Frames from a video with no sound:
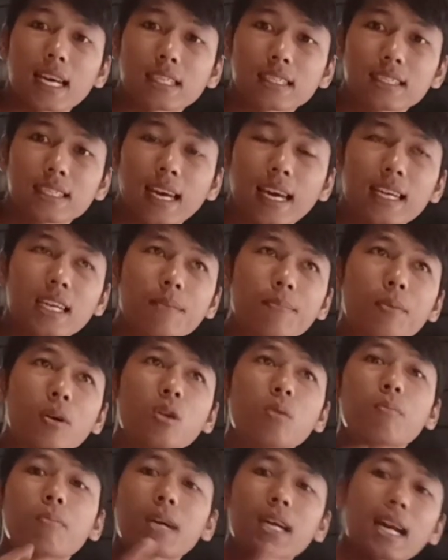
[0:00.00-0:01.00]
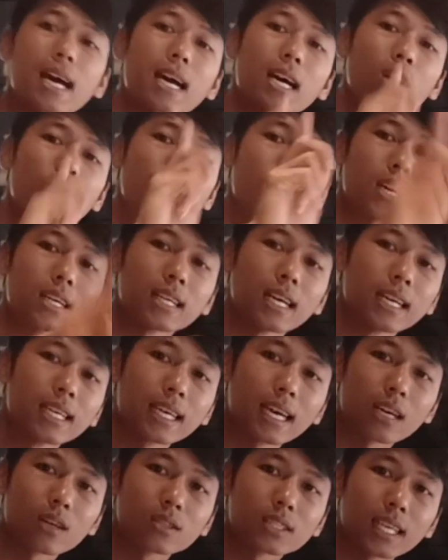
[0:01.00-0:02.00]
X-nya ini belum pernah keluar dari
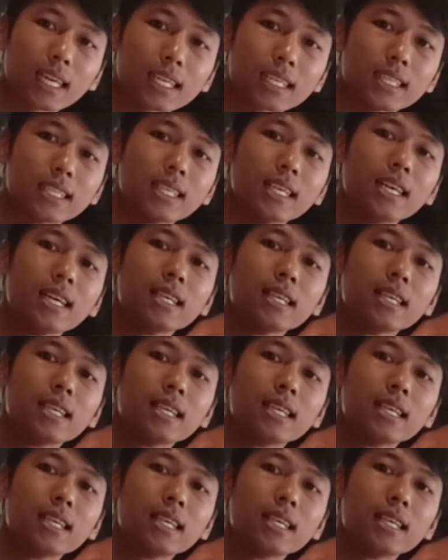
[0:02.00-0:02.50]
karoseri.